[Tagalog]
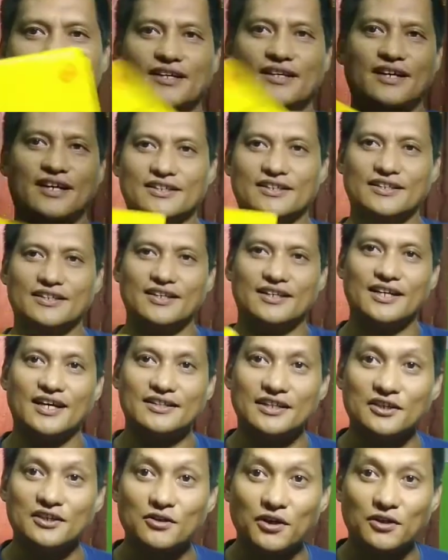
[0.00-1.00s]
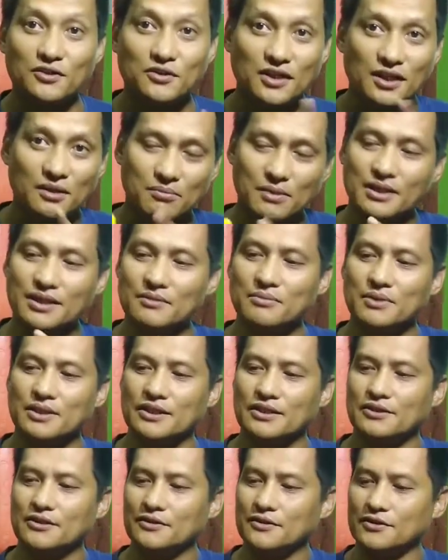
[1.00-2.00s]
Ayan, tingnan natin kung anong laman
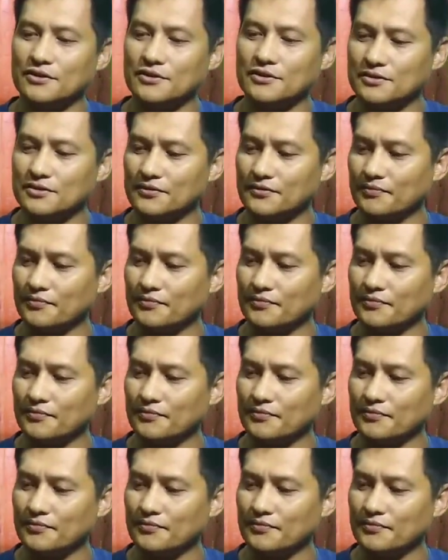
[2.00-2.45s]
naman nito.